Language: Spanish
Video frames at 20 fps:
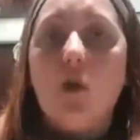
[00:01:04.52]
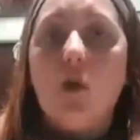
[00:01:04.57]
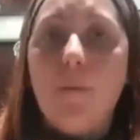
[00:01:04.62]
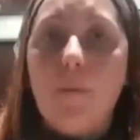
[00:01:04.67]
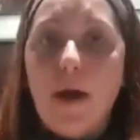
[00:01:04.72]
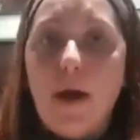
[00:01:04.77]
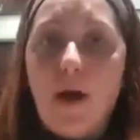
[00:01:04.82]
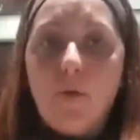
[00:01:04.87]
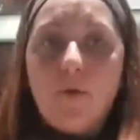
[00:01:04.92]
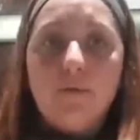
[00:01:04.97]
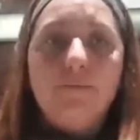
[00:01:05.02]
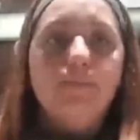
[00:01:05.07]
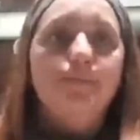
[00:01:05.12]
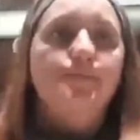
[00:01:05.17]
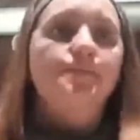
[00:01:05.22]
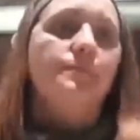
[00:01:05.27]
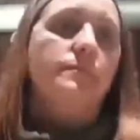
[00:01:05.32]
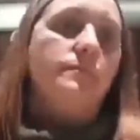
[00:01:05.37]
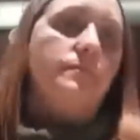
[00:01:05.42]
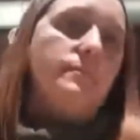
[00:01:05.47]
estómago.
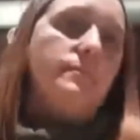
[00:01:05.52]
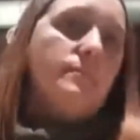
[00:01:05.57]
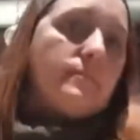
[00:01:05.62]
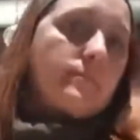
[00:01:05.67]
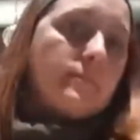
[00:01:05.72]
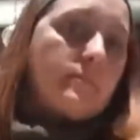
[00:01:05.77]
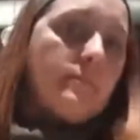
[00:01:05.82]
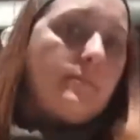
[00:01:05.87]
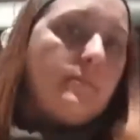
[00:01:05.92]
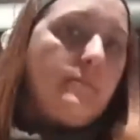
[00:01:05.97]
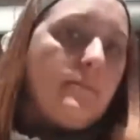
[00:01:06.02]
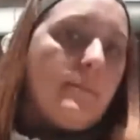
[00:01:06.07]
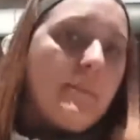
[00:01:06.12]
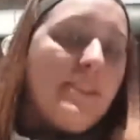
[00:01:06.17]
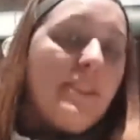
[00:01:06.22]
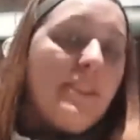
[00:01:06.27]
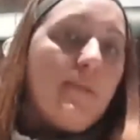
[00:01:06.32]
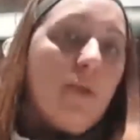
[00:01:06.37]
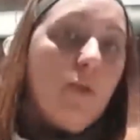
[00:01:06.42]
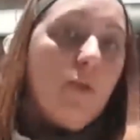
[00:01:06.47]

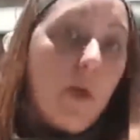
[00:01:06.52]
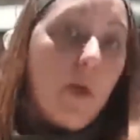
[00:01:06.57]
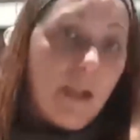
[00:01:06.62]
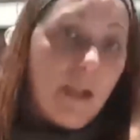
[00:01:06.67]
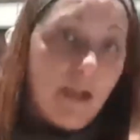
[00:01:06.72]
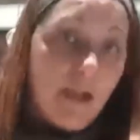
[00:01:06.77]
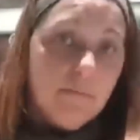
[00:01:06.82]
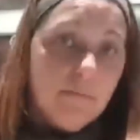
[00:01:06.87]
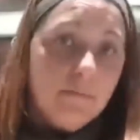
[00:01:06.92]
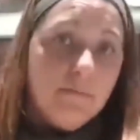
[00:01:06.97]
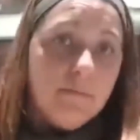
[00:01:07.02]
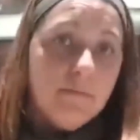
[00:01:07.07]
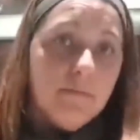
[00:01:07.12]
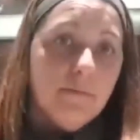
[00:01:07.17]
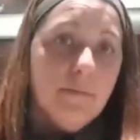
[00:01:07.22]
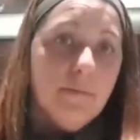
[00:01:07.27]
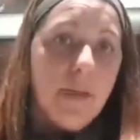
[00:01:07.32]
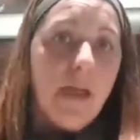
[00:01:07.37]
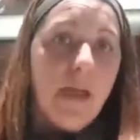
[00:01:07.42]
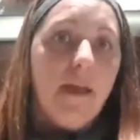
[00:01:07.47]
Si me duele,
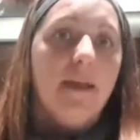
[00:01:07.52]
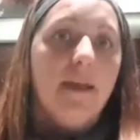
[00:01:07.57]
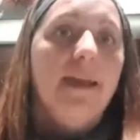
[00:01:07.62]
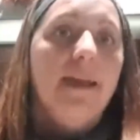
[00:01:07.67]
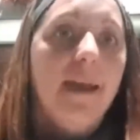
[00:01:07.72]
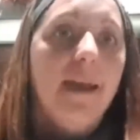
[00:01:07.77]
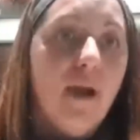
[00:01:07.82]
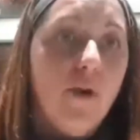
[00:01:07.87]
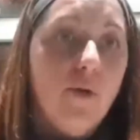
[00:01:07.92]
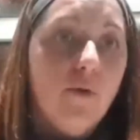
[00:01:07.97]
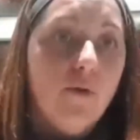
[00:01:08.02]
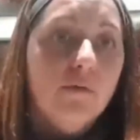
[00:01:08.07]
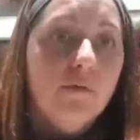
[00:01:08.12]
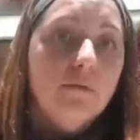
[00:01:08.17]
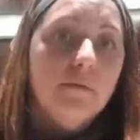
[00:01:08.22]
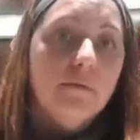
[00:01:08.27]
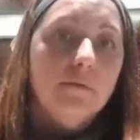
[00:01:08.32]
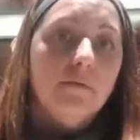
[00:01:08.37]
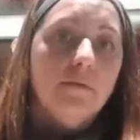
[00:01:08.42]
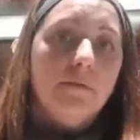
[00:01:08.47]
¿qué hago?
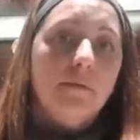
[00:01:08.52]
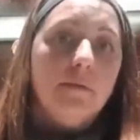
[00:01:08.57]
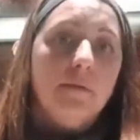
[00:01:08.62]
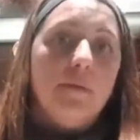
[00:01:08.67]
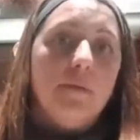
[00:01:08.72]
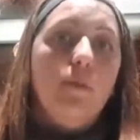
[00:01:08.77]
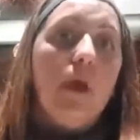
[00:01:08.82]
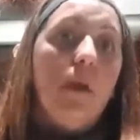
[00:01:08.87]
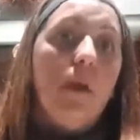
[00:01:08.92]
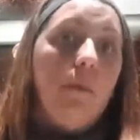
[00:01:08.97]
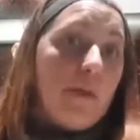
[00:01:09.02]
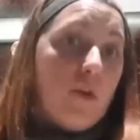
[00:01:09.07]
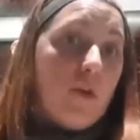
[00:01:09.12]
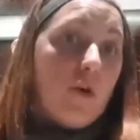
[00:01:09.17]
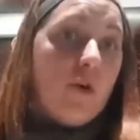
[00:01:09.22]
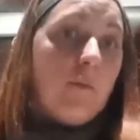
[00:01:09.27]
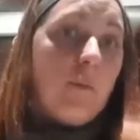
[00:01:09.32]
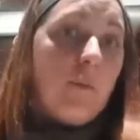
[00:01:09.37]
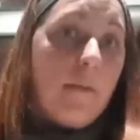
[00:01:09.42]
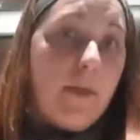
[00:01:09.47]
Voy al
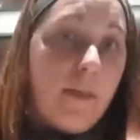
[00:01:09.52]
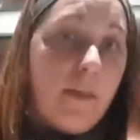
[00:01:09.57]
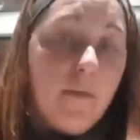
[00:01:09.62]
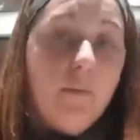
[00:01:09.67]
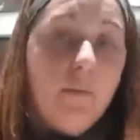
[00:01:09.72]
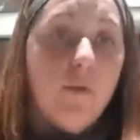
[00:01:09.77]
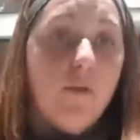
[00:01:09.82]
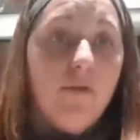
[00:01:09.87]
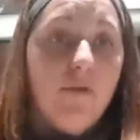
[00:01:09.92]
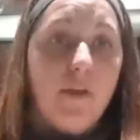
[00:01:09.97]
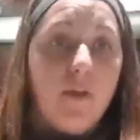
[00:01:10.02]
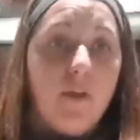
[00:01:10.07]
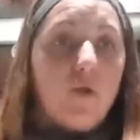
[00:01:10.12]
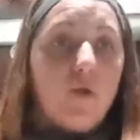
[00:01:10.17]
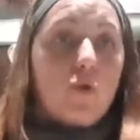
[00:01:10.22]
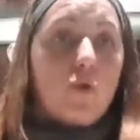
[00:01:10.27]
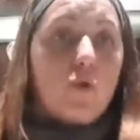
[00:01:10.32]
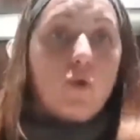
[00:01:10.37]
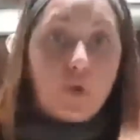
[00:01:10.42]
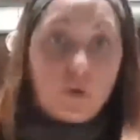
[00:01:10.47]
médico y me manda
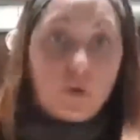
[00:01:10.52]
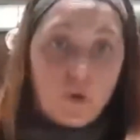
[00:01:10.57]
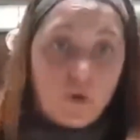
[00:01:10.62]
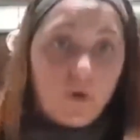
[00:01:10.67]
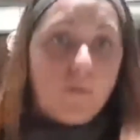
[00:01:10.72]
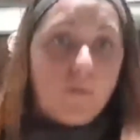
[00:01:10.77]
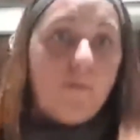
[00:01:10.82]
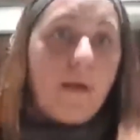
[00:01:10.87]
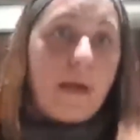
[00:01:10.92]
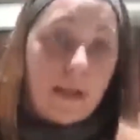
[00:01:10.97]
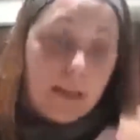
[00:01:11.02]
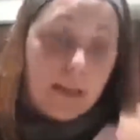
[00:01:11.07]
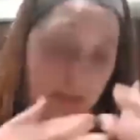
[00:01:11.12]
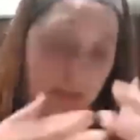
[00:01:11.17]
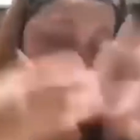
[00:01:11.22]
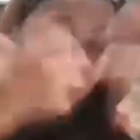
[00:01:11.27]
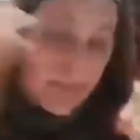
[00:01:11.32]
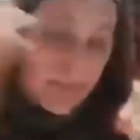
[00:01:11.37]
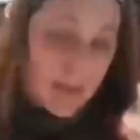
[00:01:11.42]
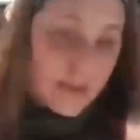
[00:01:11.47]
ibuprofeno. No, vale,
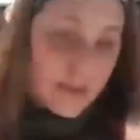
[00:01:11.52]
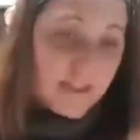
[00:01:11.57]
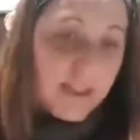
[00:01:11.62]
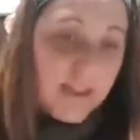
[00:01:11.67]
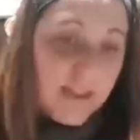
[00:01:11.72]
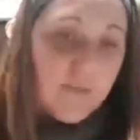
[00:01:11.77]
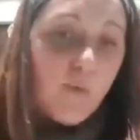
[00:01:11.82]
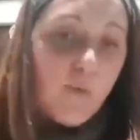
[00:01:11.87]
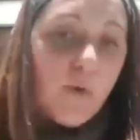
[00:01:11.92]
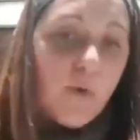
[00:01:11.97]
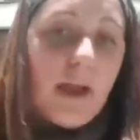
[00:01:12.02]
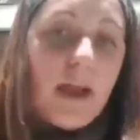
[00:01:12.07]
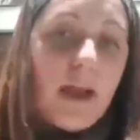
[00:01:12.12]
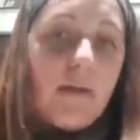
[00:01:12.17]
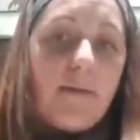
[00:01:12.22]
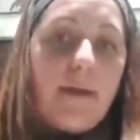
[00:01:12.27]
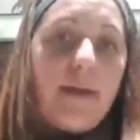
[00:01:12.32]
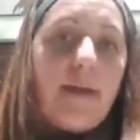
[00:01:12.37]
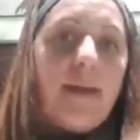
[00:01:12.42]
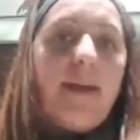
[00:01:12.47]
también si es muy
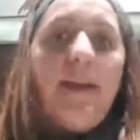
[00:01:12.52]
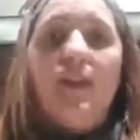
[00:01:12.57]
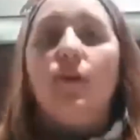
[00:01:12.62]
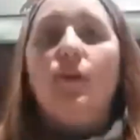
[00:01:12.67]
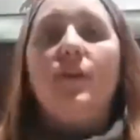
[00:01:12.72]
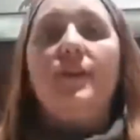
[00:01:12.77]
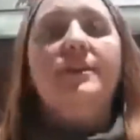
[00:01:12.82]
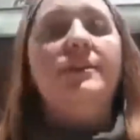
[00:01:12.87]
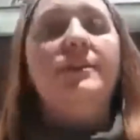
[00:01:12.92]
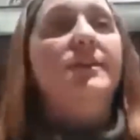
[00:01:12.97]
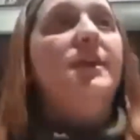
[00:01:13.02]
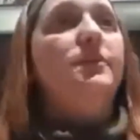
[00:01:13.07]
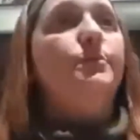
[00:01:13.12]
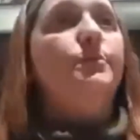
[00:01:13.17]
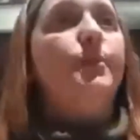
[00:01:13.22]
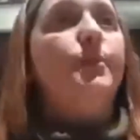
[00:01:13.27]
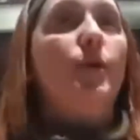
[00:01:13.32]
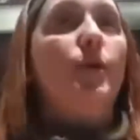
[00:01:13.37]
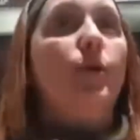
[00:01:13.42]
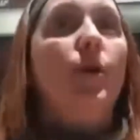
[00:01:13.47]
grave y lo
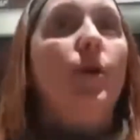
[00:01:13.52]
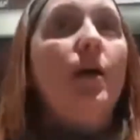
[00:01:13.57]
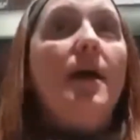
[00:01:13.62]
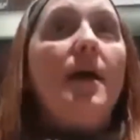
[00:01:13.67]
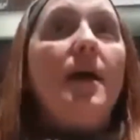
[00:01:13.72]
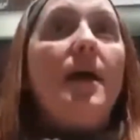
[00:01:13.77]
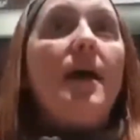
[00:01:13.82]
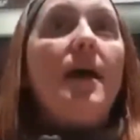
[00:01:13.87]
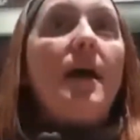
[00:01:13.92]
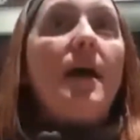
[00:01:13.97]
necesitas, pero